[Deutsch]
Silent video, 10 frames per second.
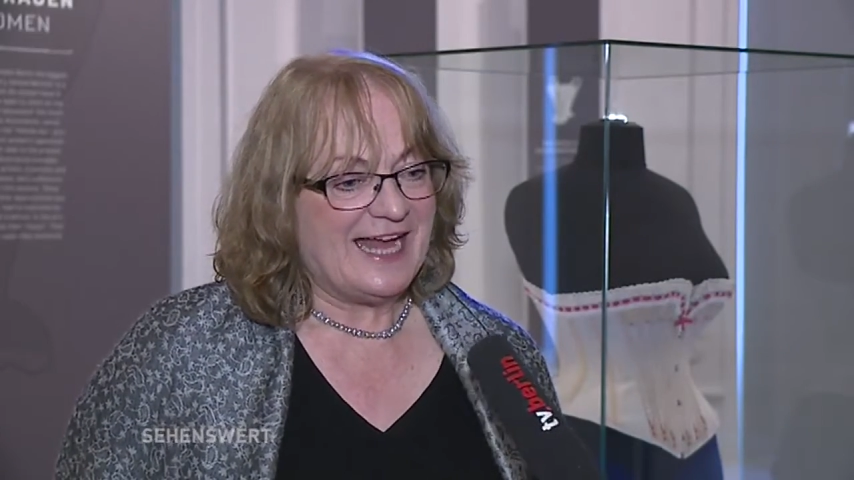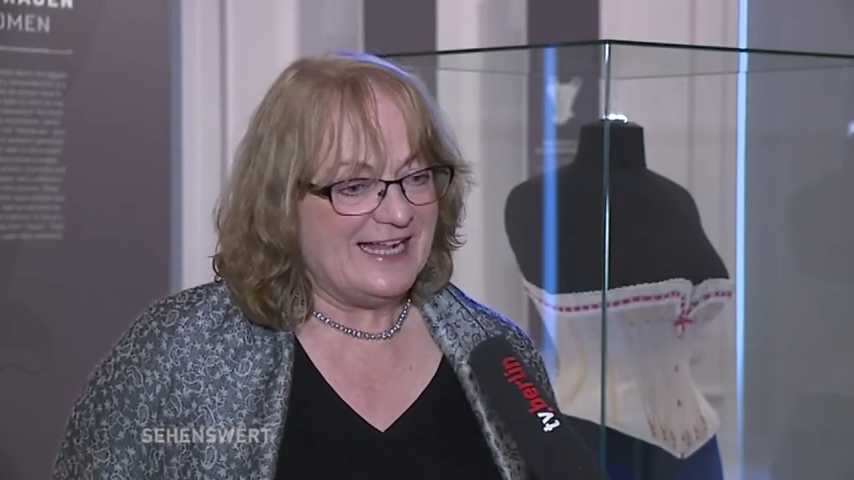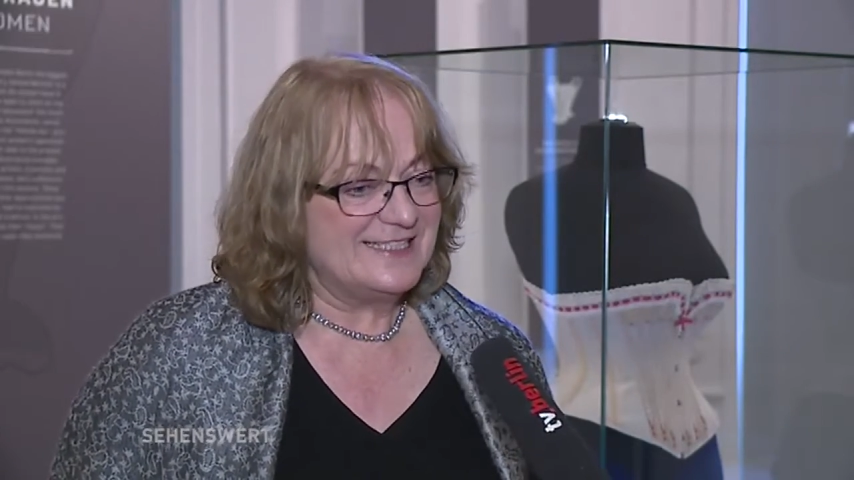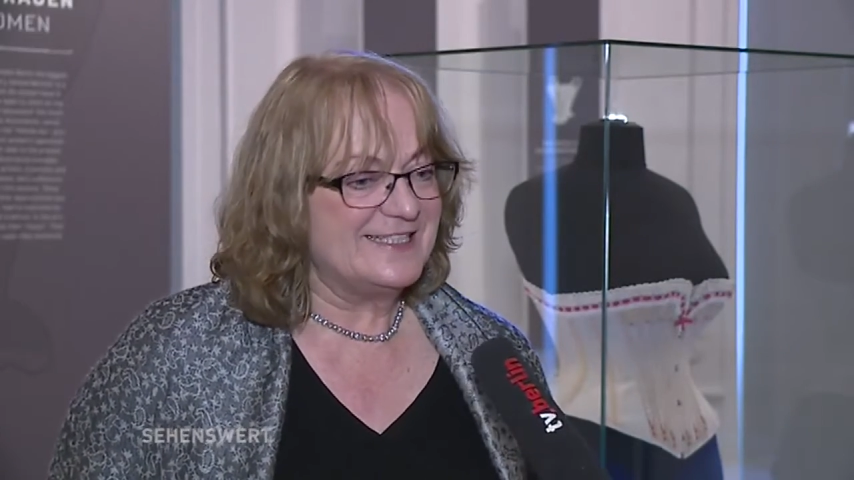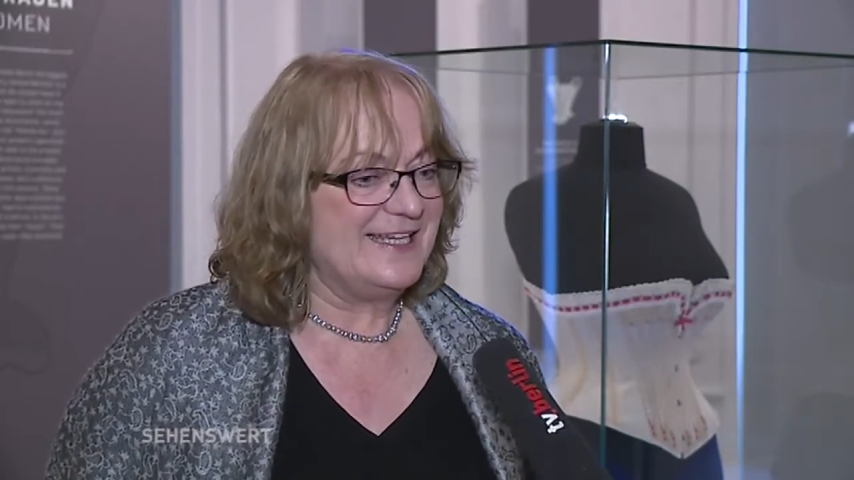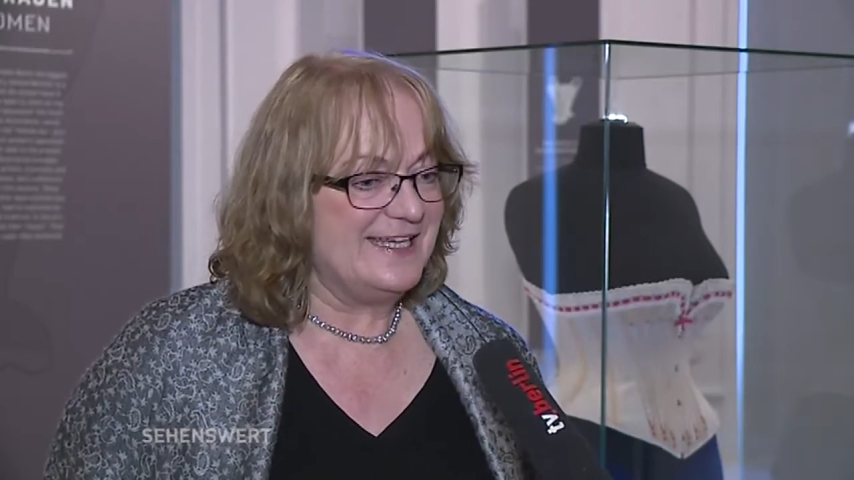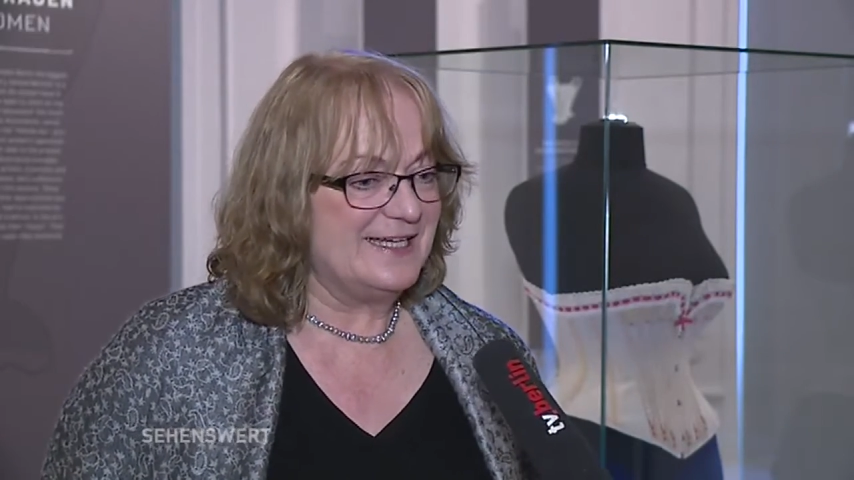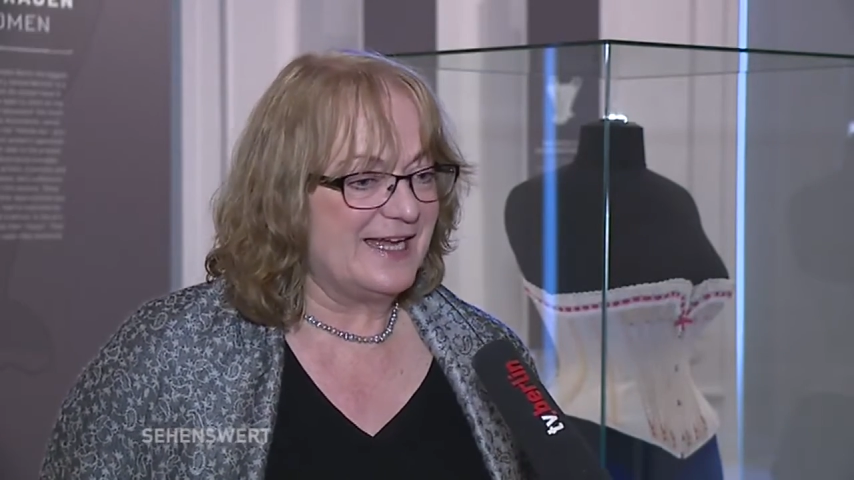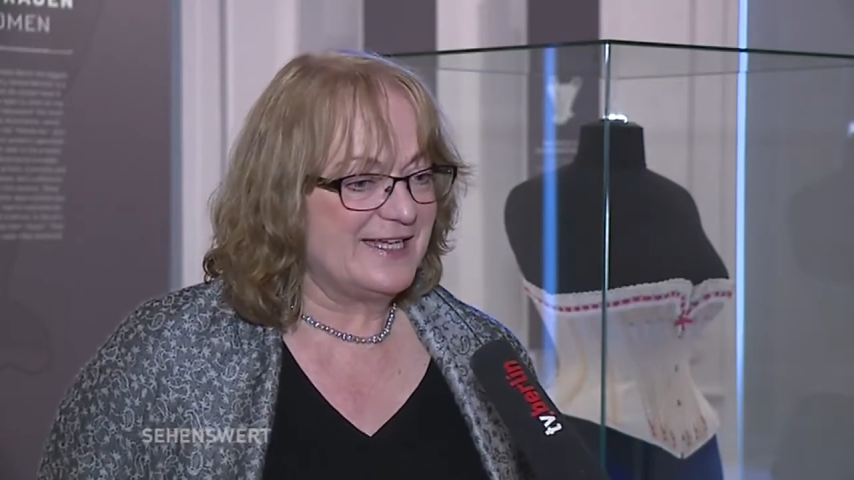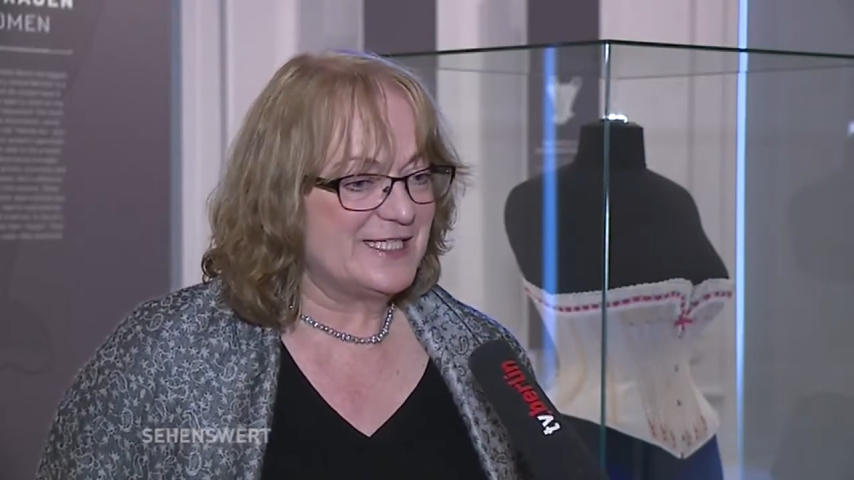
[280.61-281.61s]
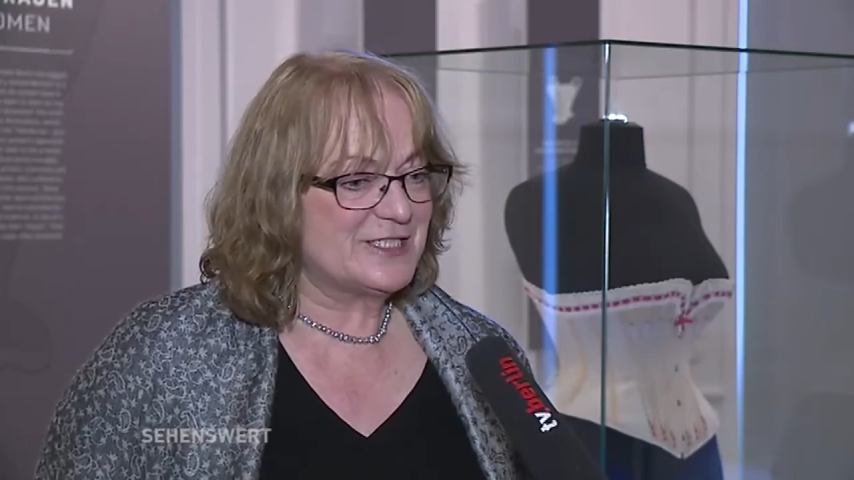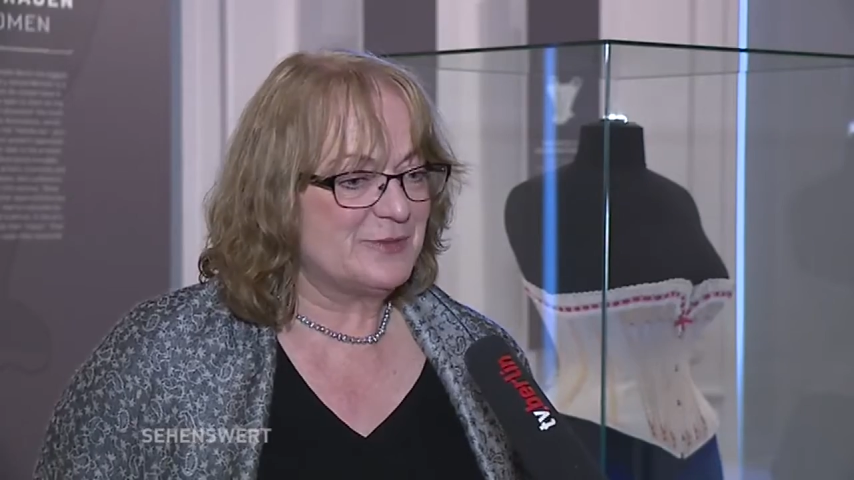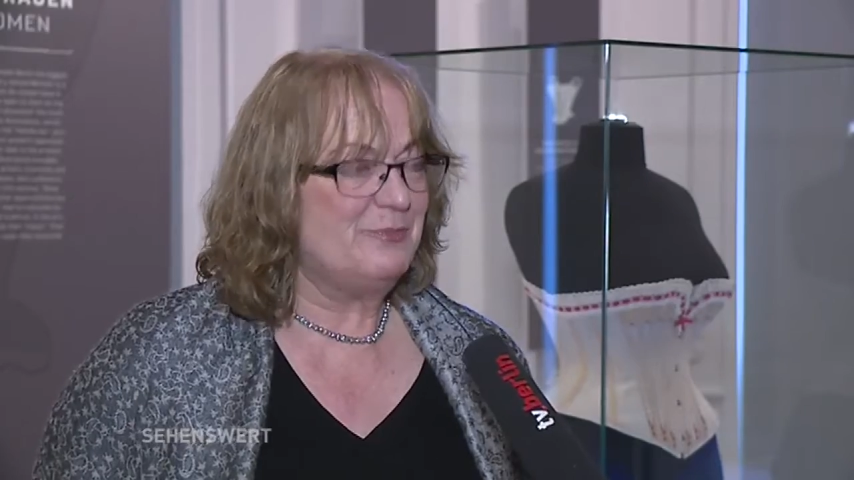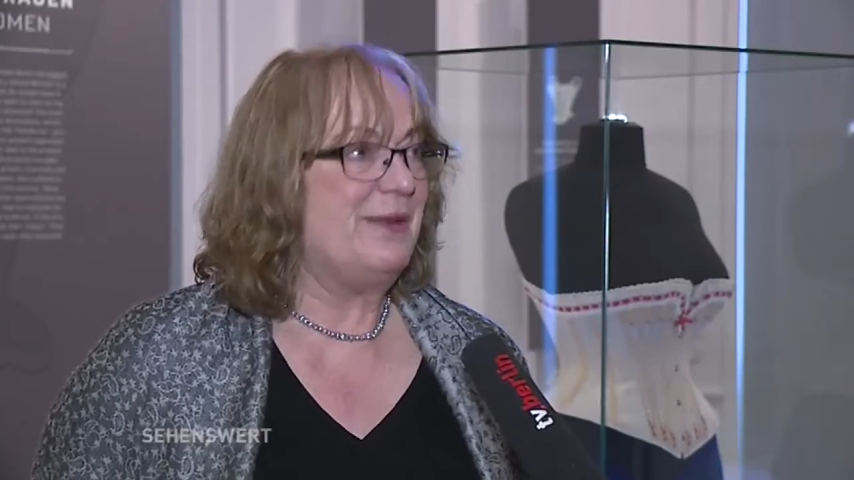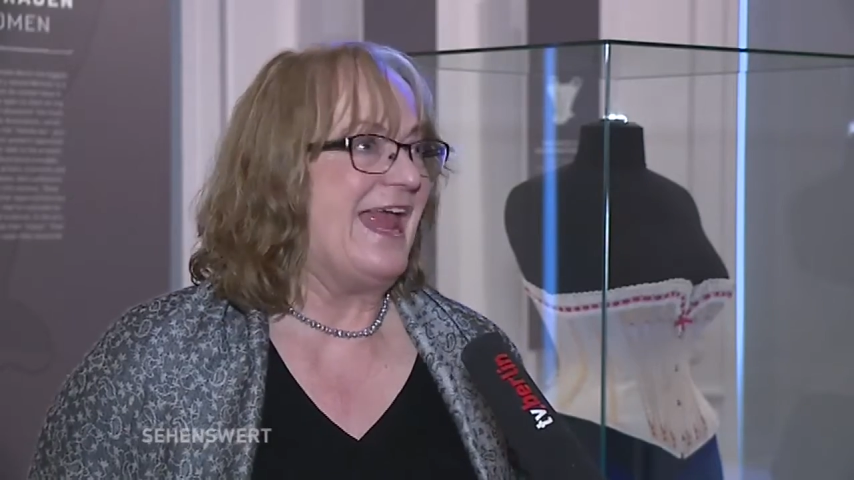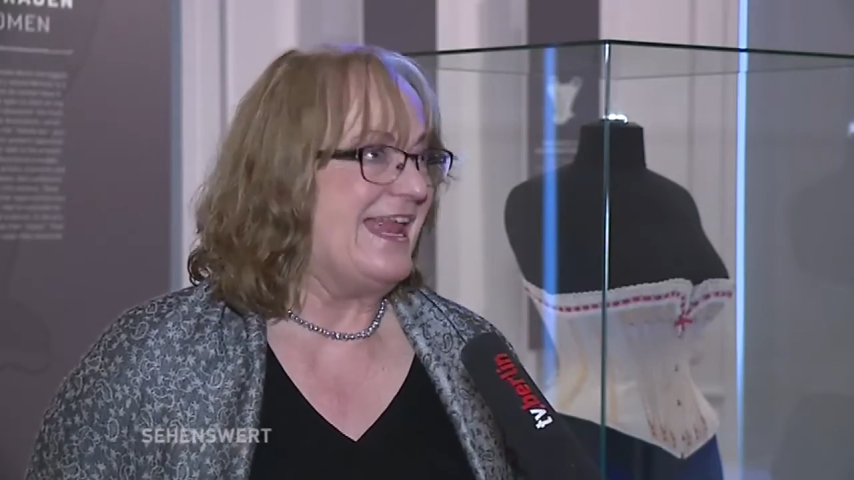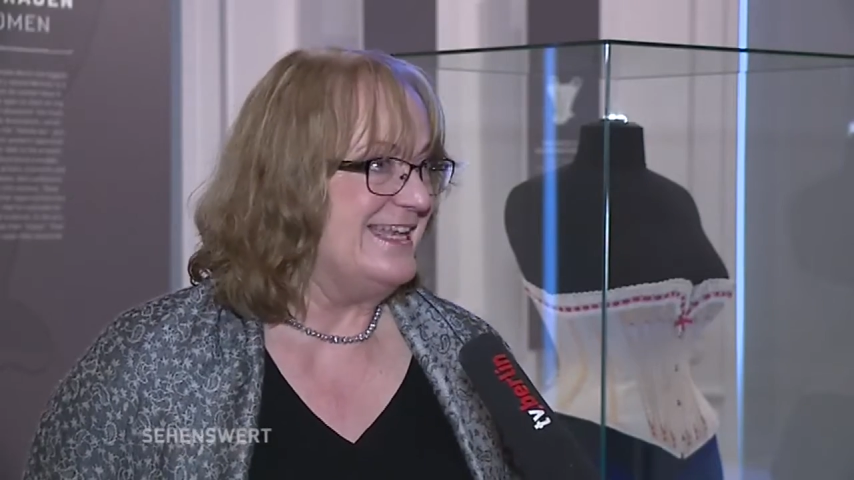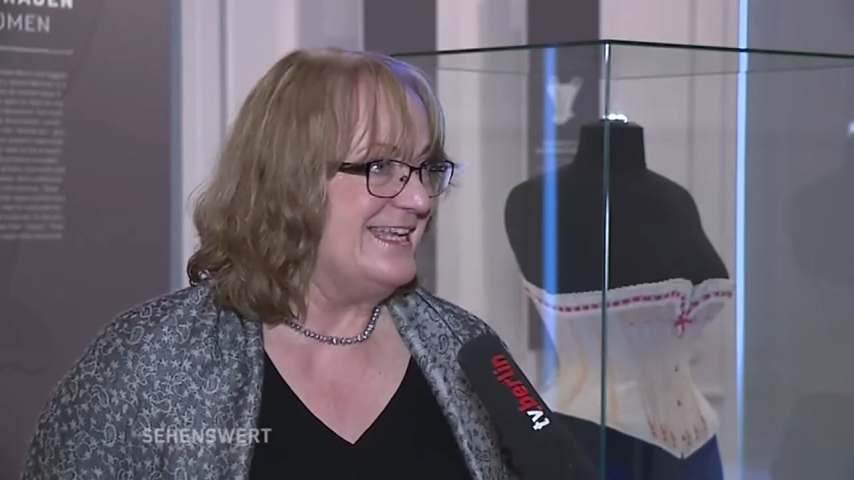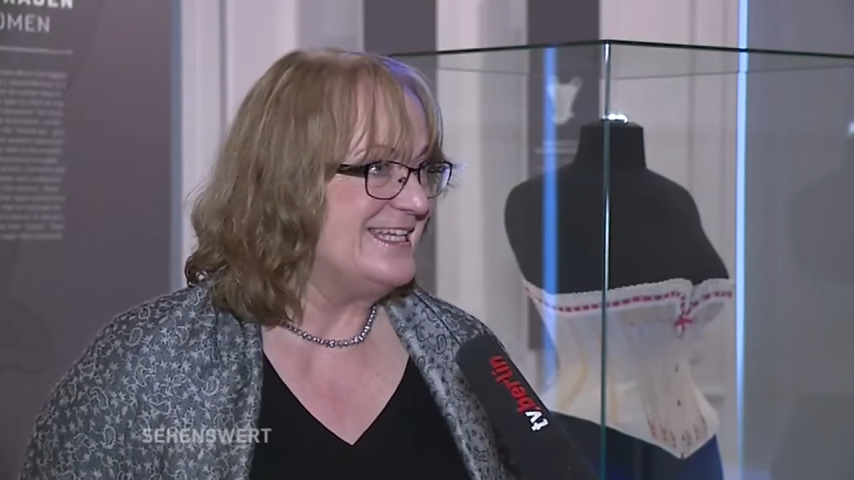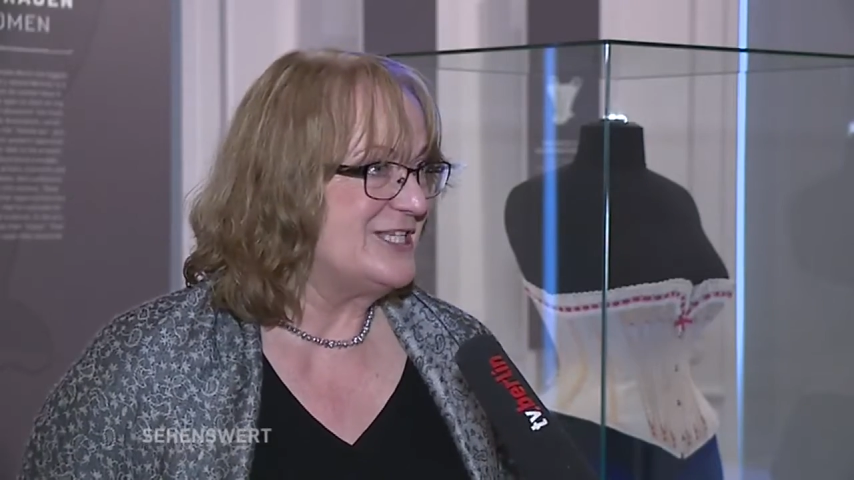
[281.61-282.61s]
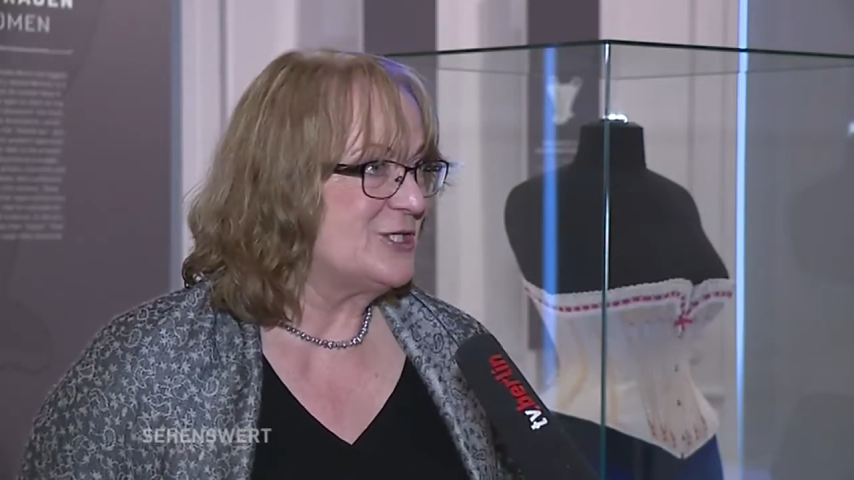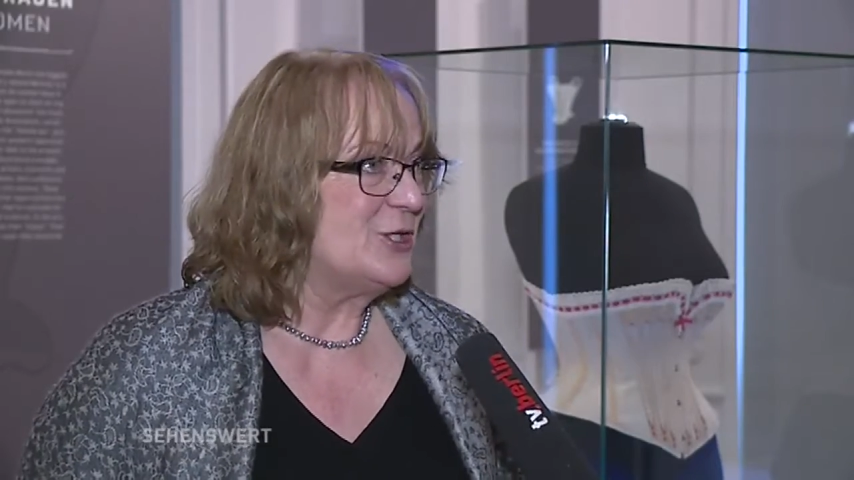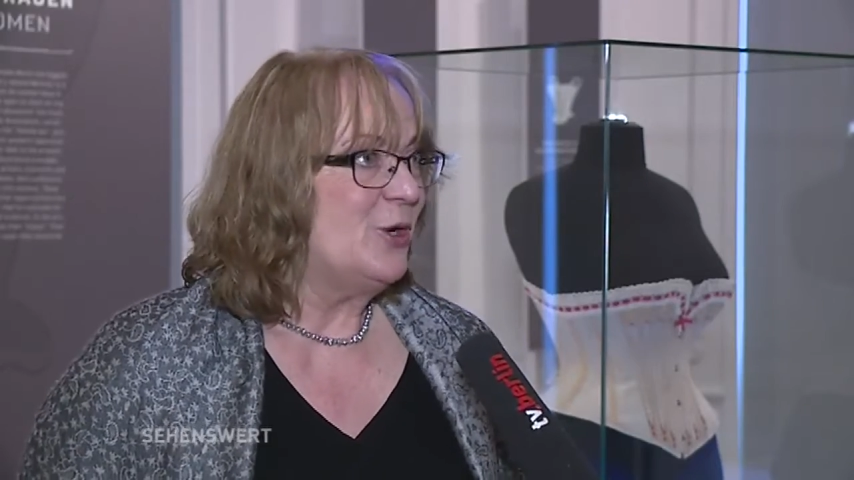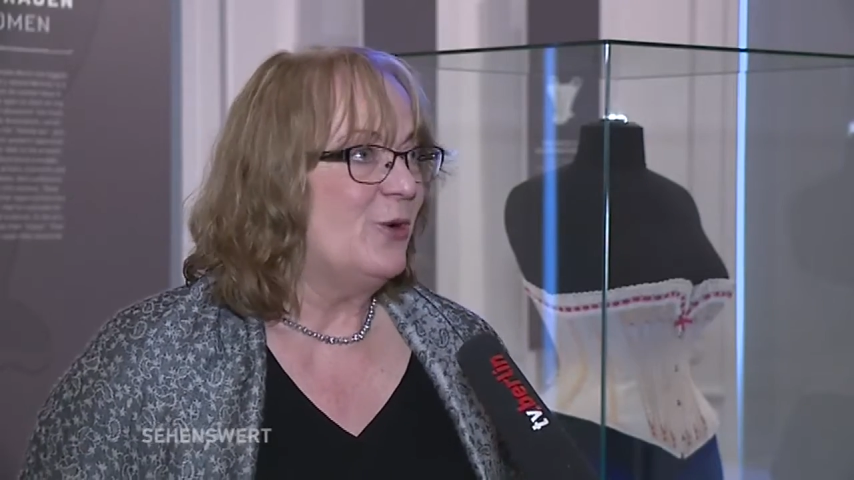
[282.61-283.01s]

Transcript: alte Eherecht beendet